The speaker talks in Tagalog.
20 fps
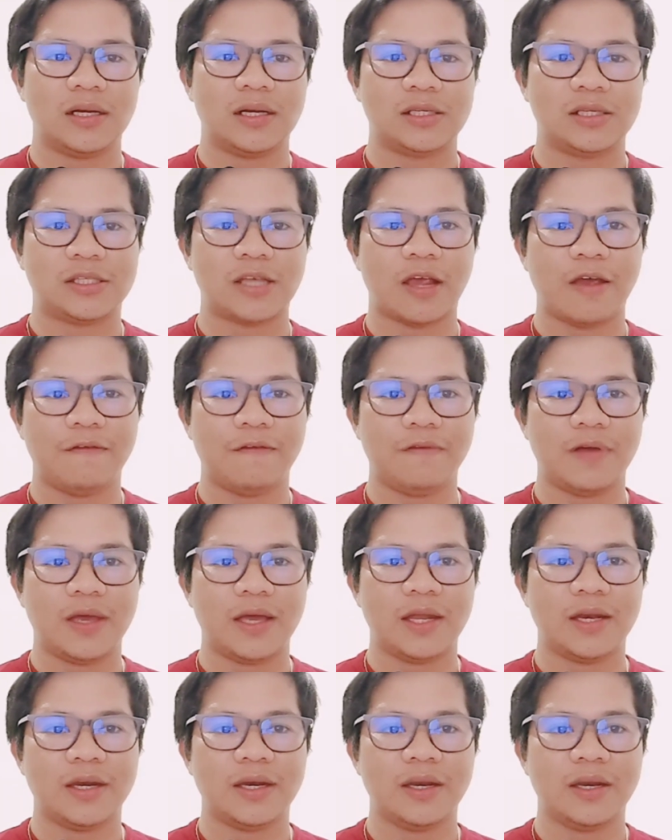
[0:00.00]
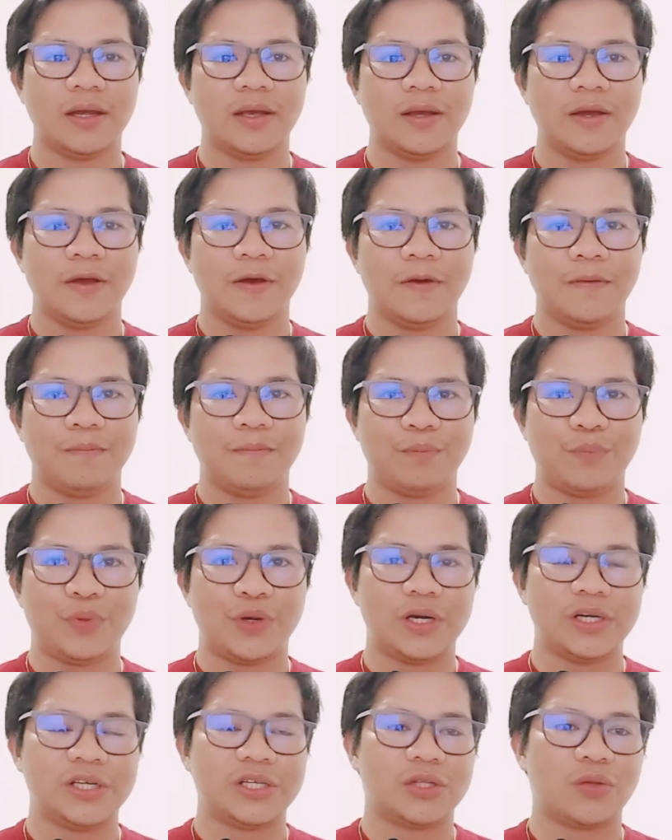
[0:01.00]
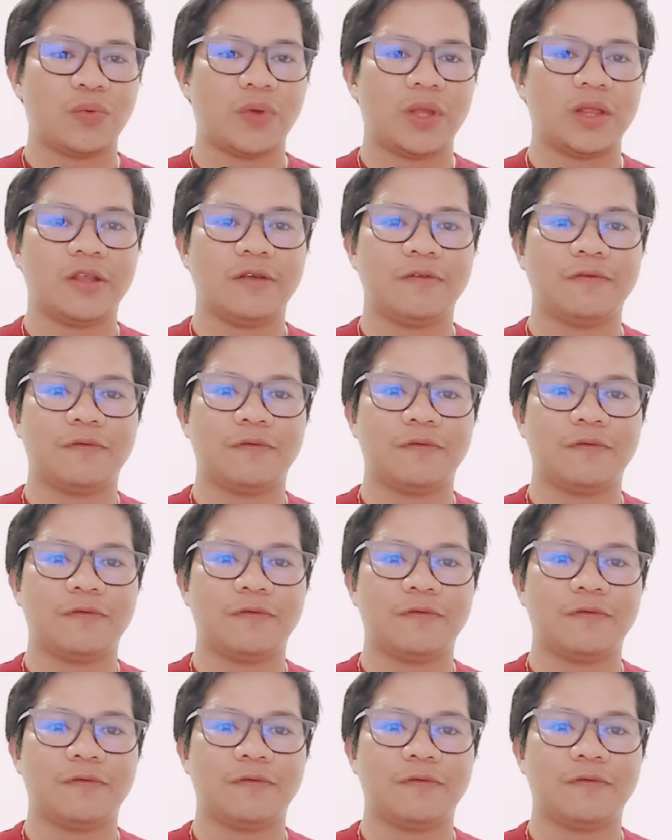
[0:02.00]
7, verse 24